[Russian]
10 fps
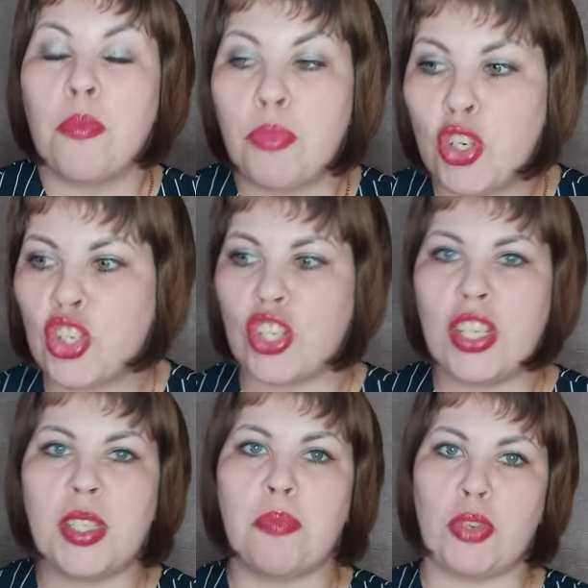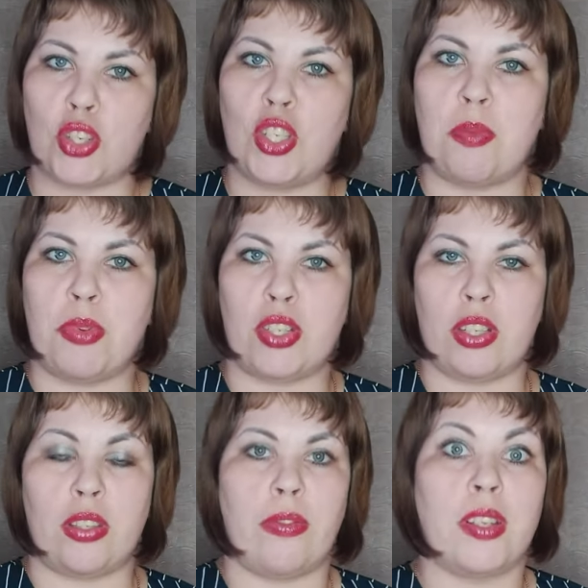пишите, пишите,
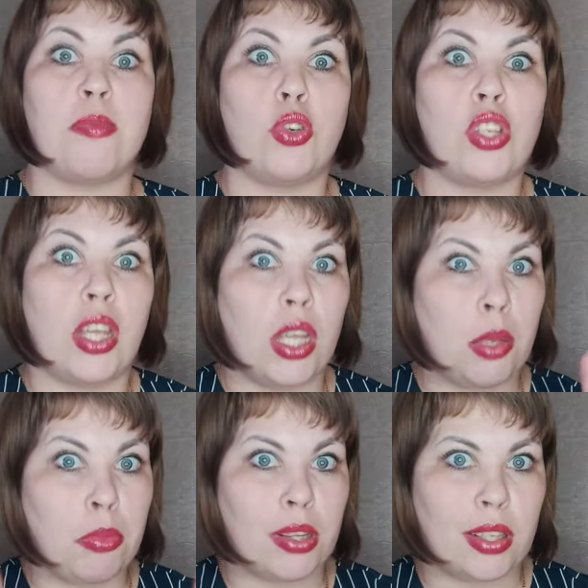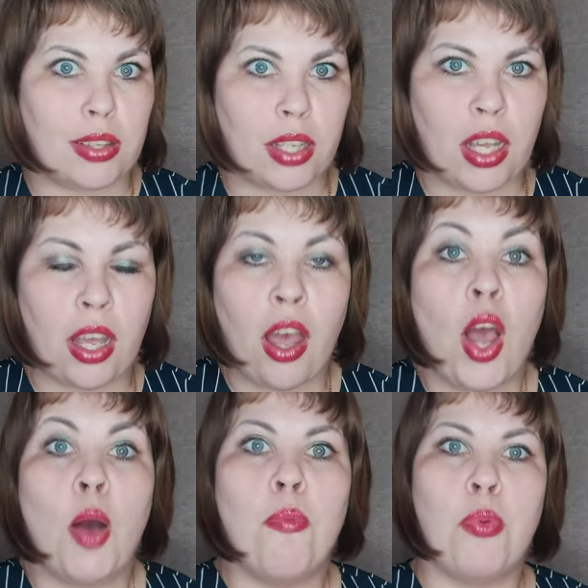пишите. Возможно, именно ты
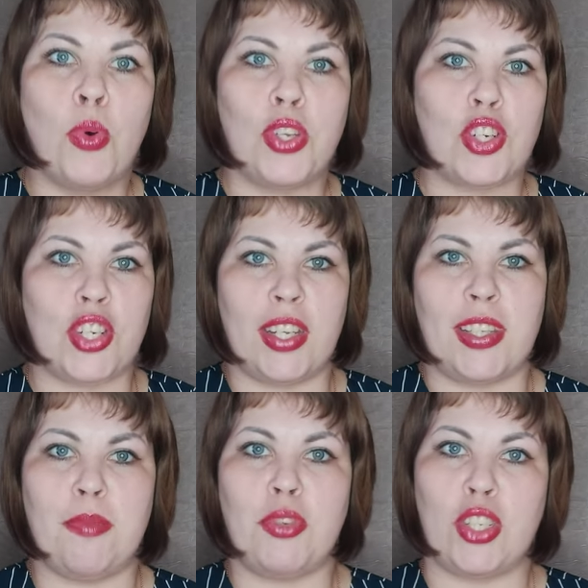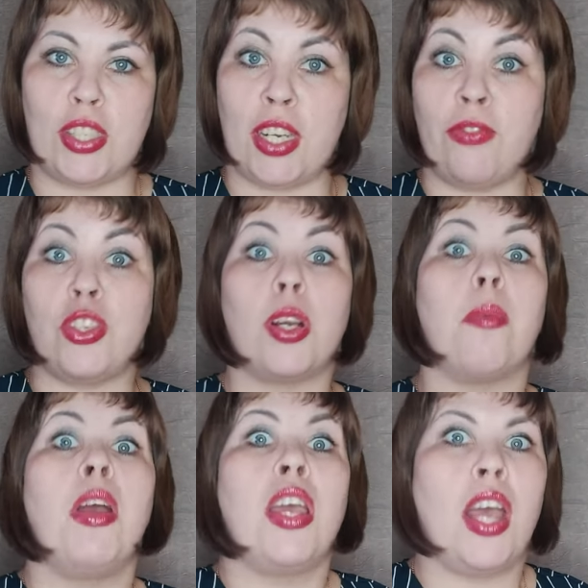будешь этим
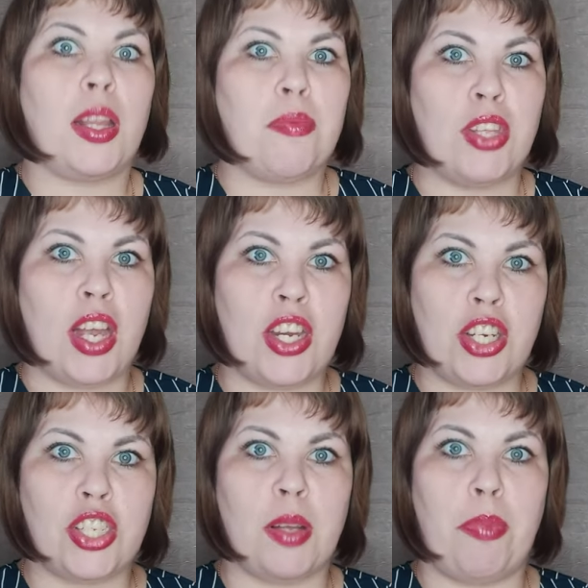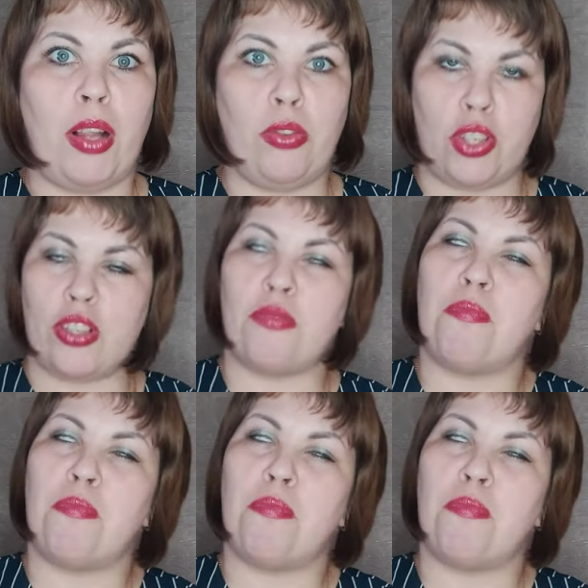счастливчиком. И от меня лично получишь